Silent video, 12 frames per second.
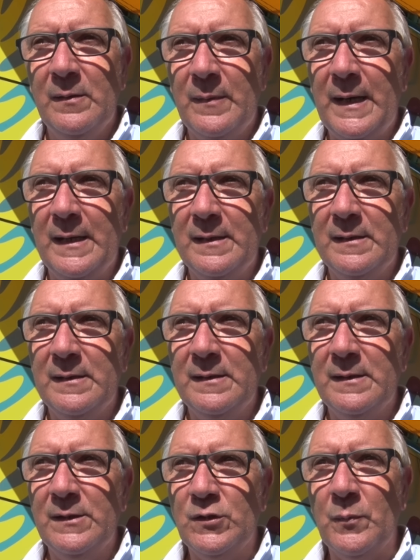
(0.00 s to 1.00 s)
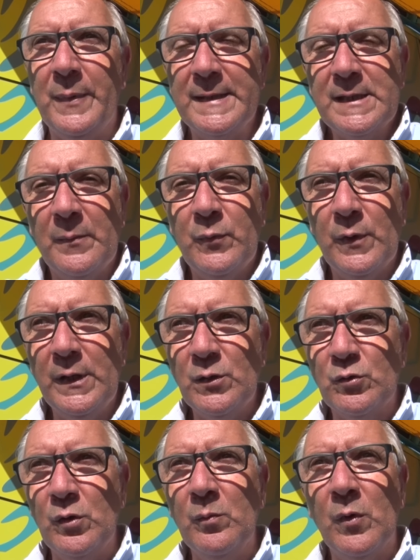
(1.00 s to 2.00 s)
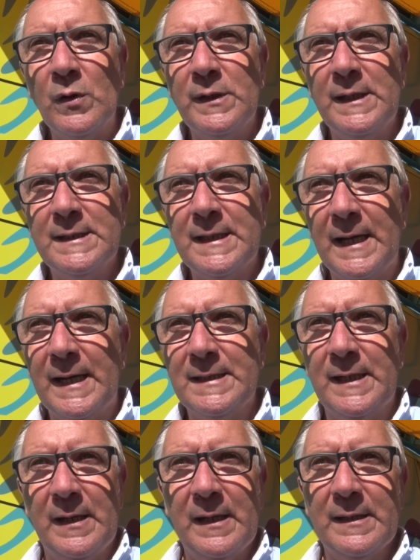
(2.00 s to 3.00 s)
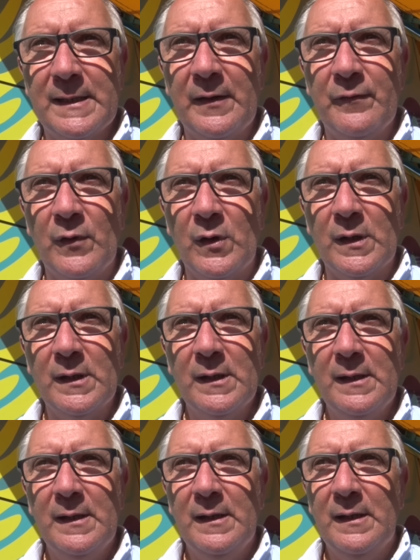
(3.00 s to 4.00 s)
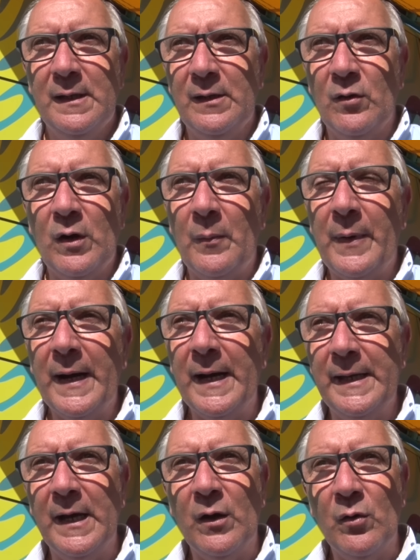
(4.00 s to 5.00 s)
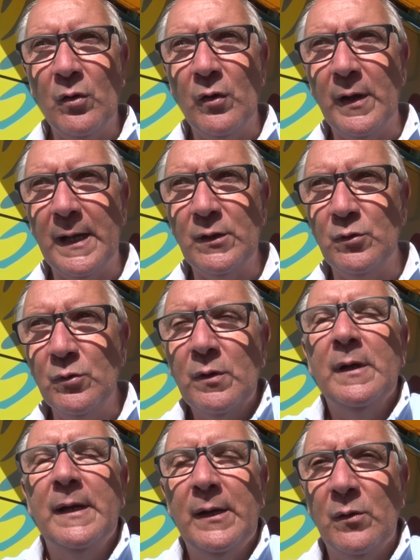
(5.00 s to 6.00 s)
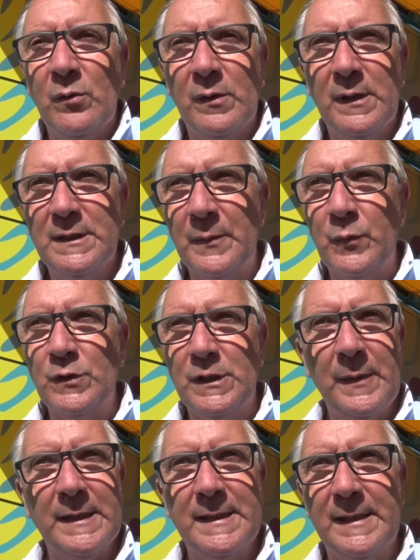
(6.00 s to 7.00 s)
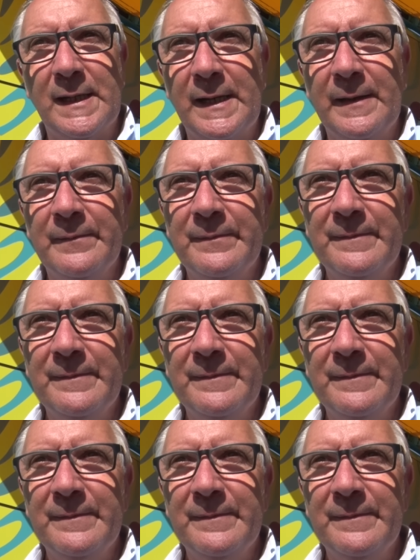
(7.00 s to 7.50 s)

Mais je pense que pour Ito, tout le monde il sait que c'est très fort. Il n'a pas gagné encore le Grand Tour et eh, c'est oh, possible cette année.